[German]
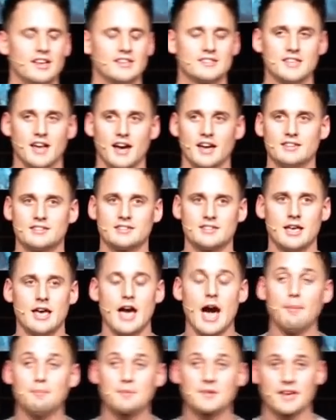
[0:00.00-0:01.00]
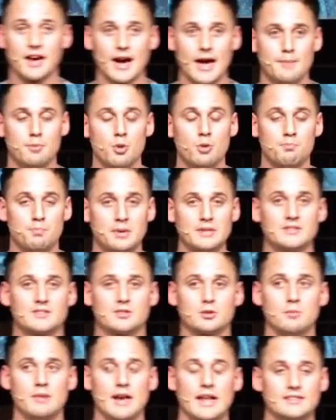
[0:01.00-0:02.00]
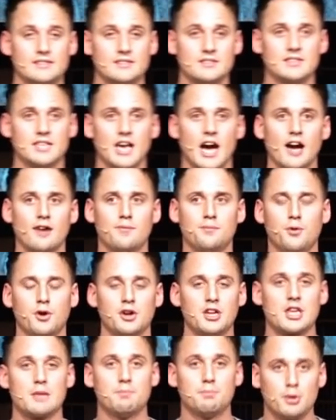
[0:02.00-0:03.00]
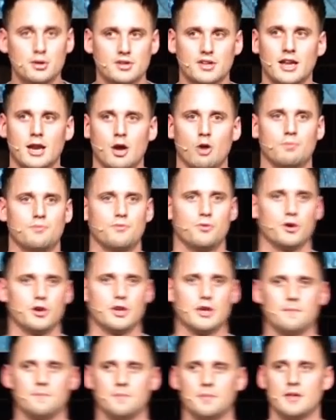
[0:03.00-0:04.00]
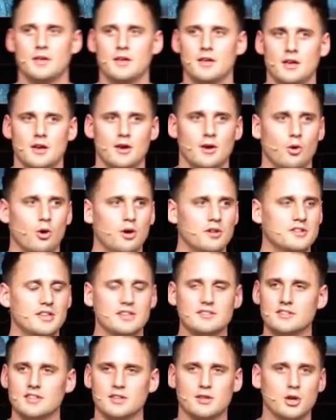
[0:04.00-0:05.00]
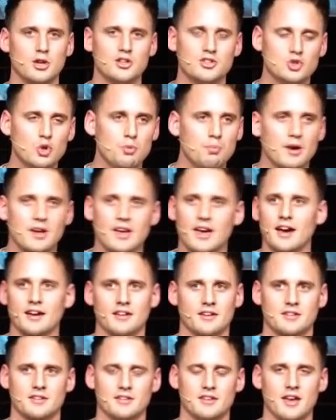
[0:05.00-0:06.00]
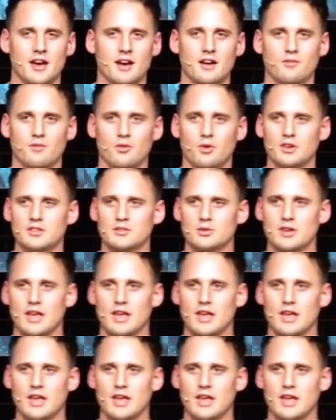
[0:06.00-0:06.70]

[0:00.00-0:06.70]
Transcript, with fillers: dass da jetzt äh, Abtreibung bis zum letzten Tag vor der Geburt erlaubt wurde. Und das ist natürlich super krank, ja, wo ich so